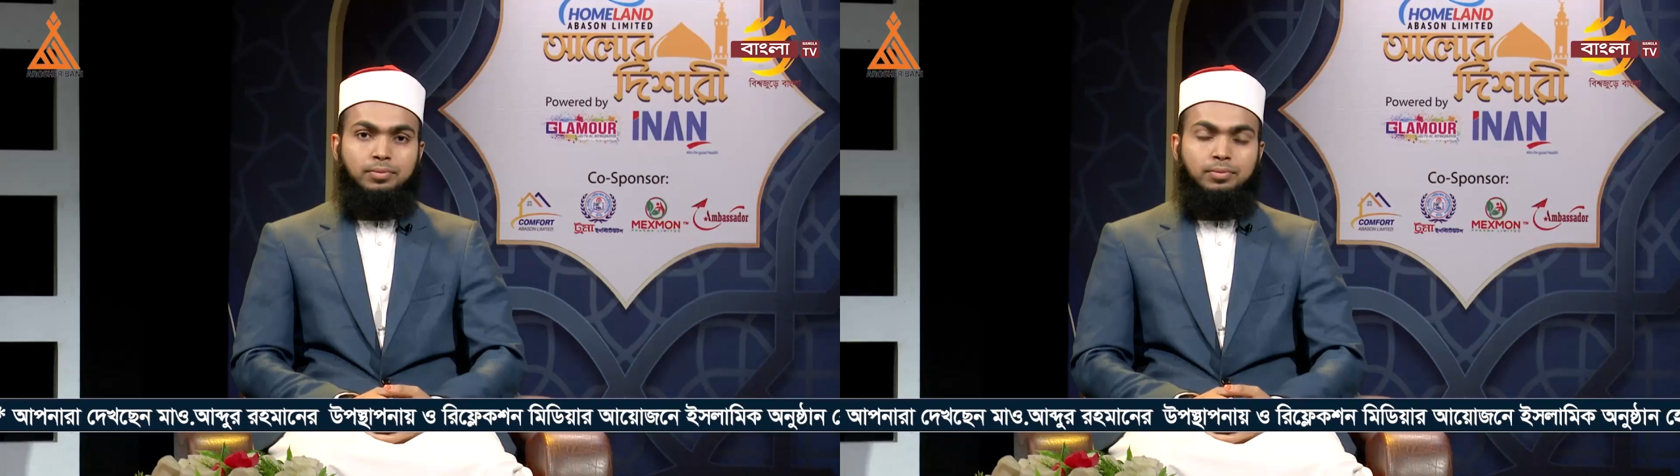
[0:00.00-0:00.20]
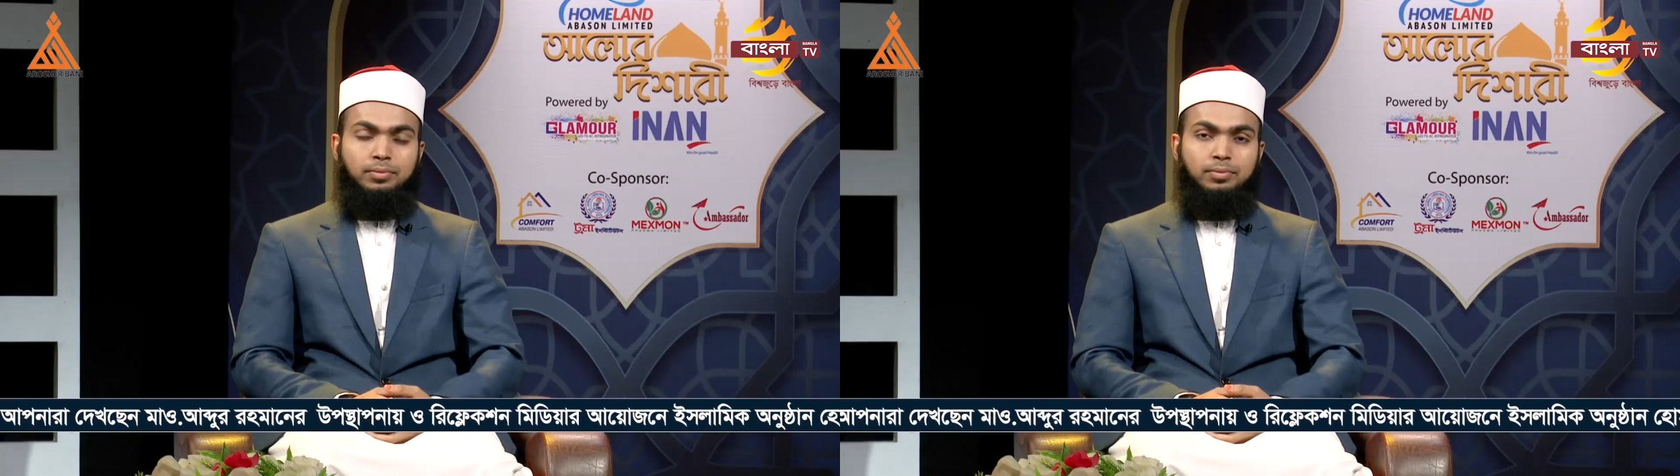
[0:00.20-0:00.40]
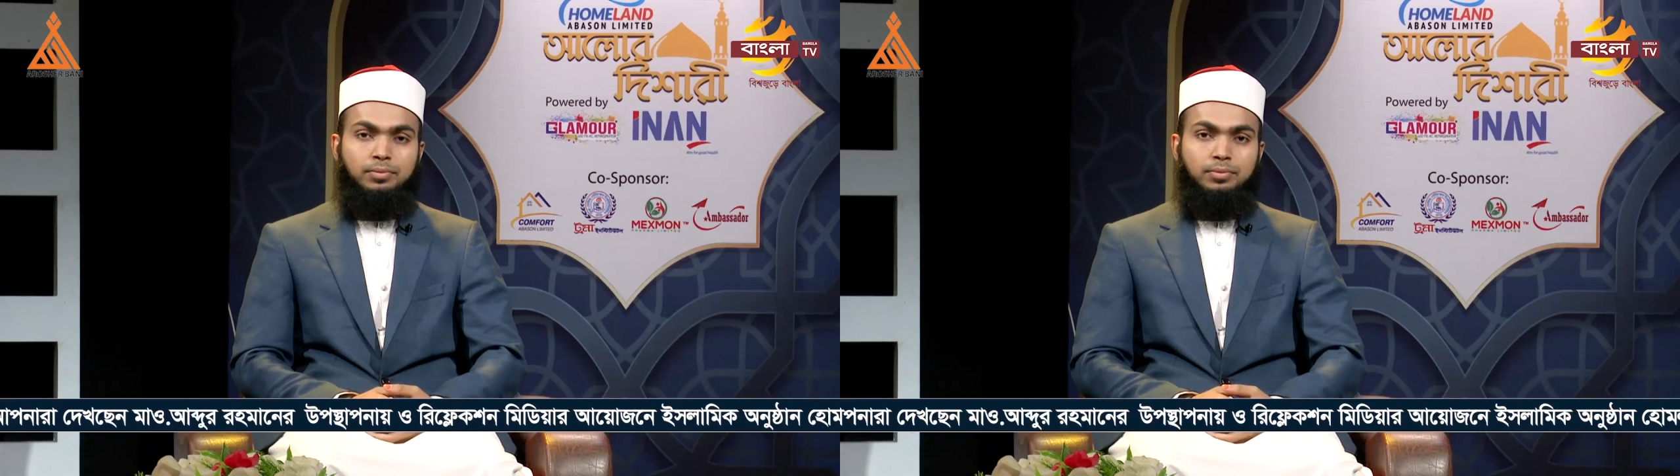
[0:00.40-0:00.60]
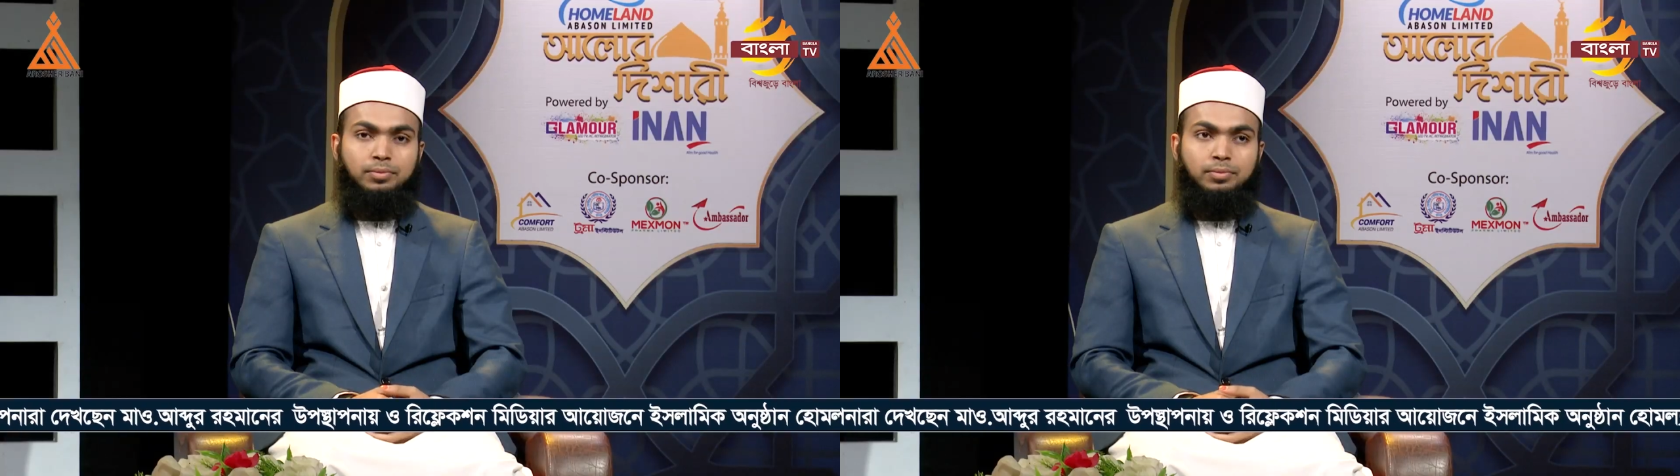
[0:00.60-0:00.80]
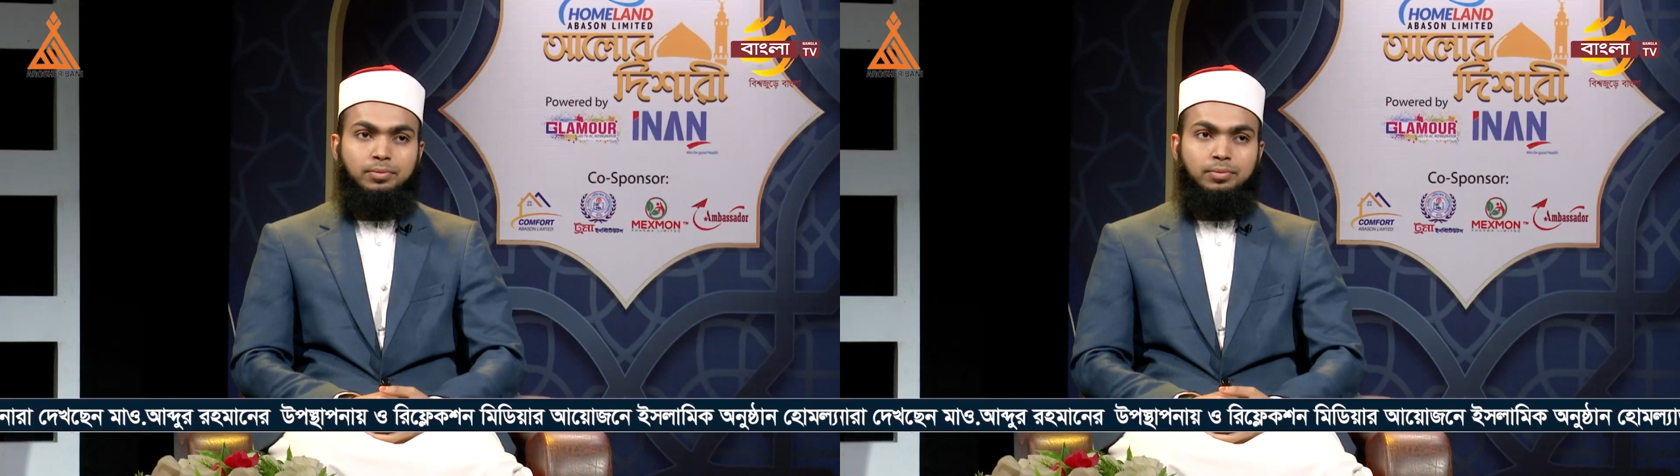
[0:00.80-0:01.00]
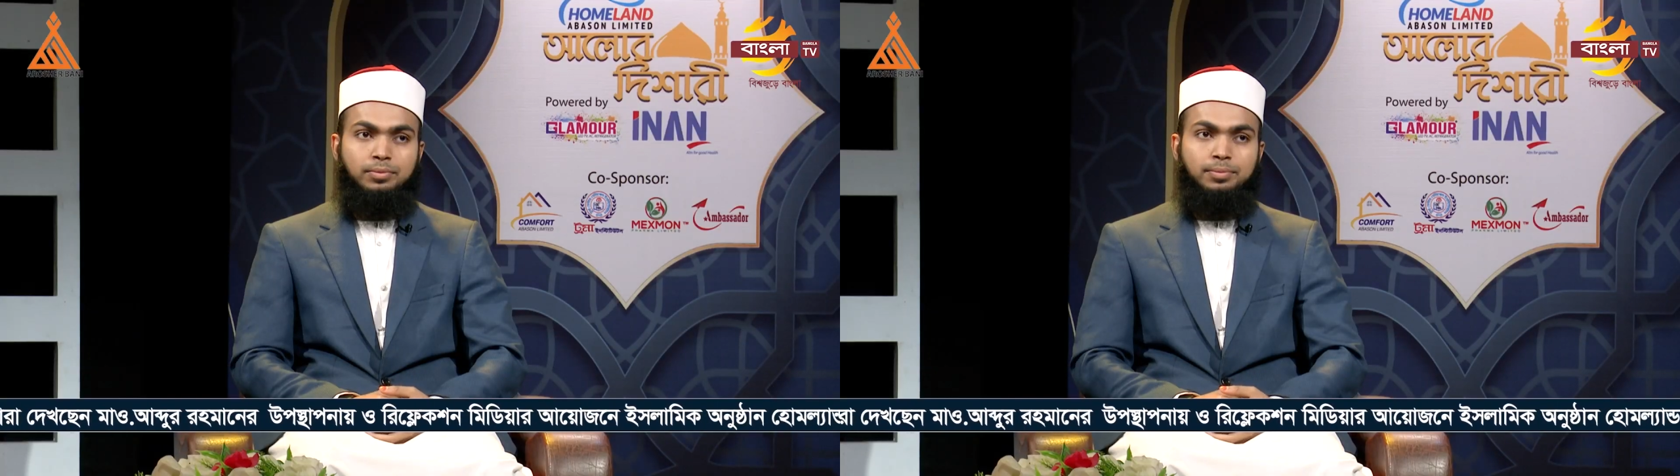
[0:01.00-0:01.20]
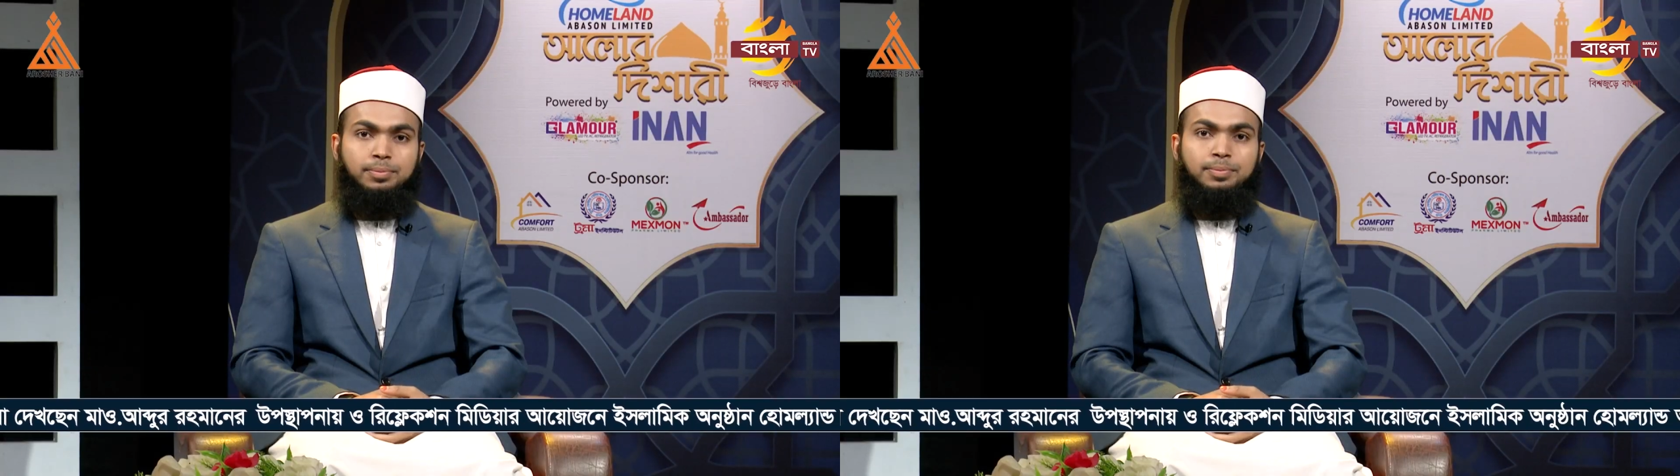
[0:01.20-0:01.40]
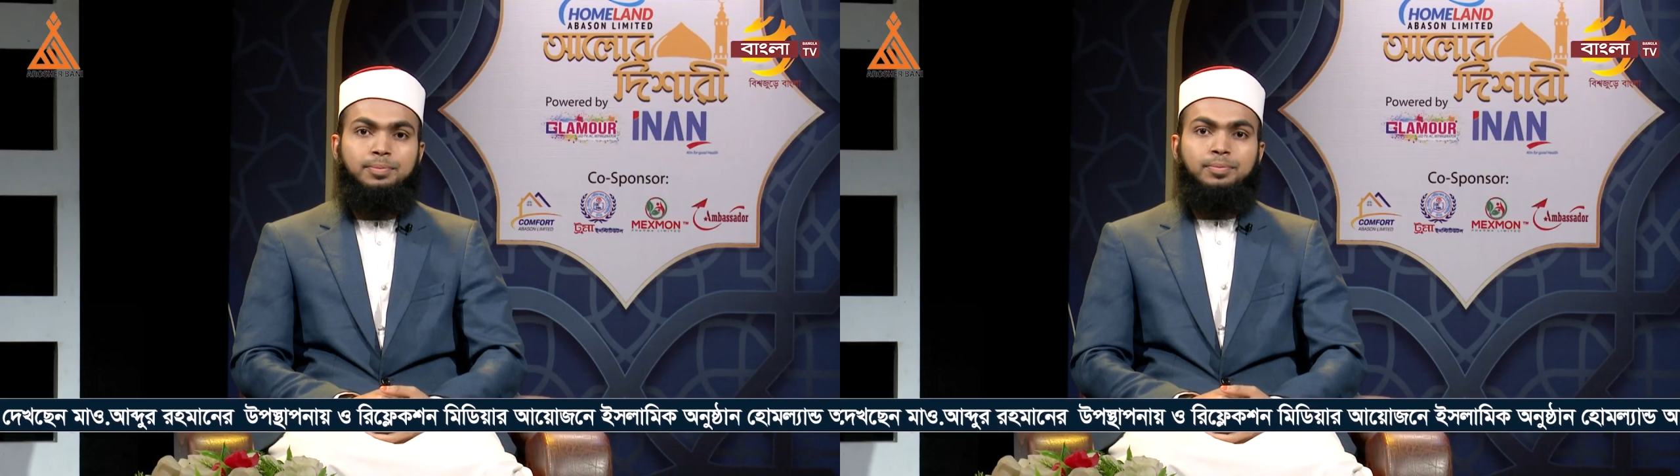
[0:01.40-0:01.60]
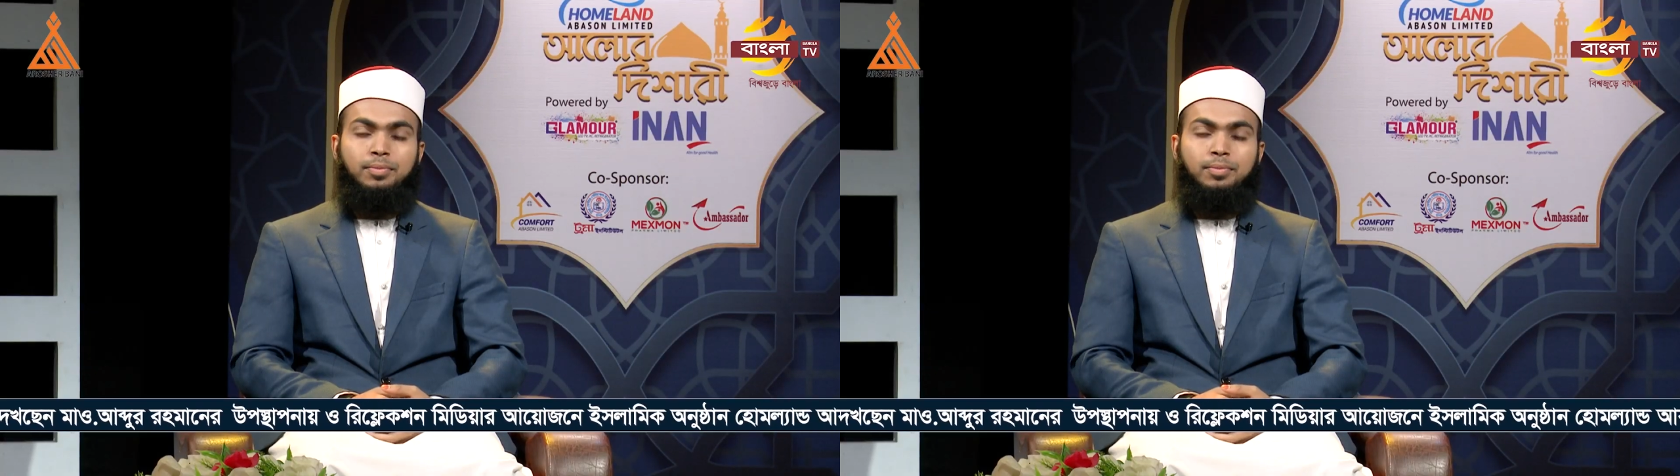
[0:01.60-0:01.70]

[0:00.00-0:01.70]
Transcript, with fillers: আল আজহার বিশ্ববিদ্যালয় মিশর